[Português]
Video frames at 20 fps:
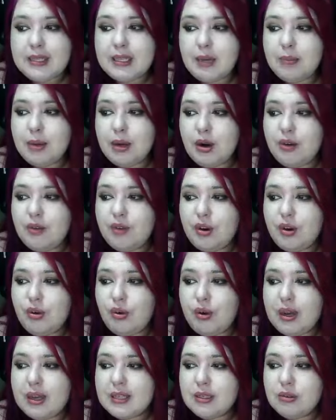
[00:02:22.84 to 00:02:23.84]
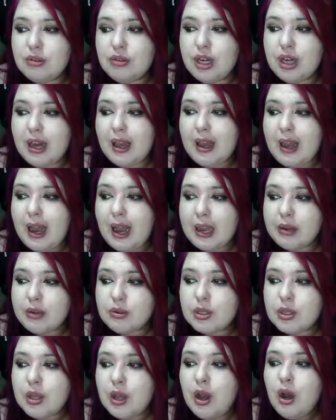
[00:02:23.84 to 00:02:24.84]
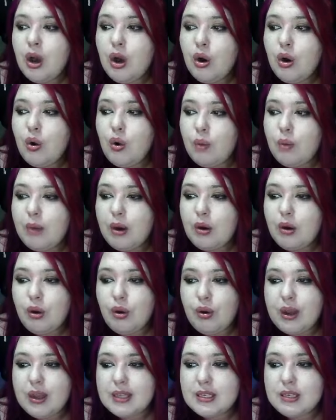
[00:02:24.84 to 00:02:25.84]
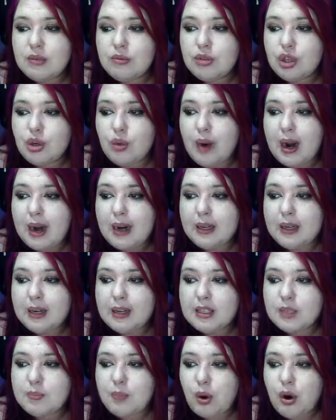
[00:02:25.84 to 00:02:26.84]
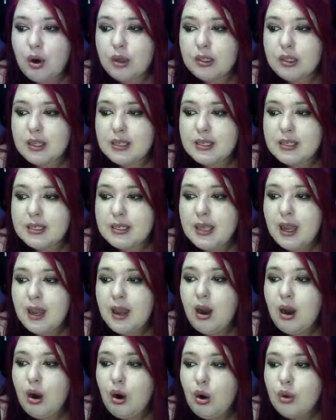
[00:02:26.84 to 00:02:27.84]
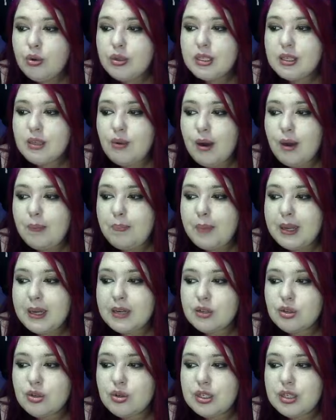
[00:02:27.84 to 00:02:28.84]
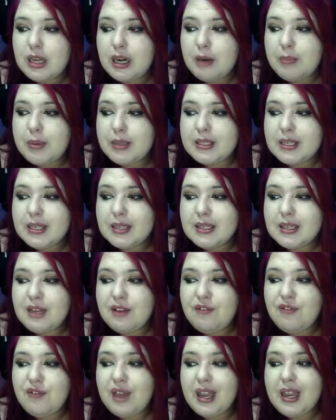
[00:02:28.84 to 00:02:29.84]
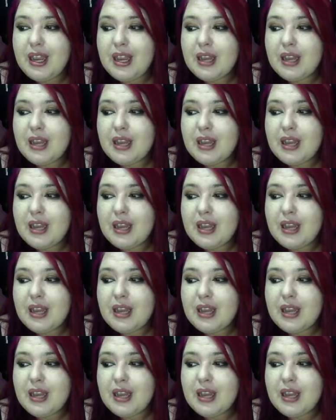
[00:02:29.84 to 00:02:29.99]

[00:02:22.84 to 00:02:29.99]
é uma nova colocação de lacaios, como a colocação de guarda nas portas, ou são apenas os NPCs que vêm à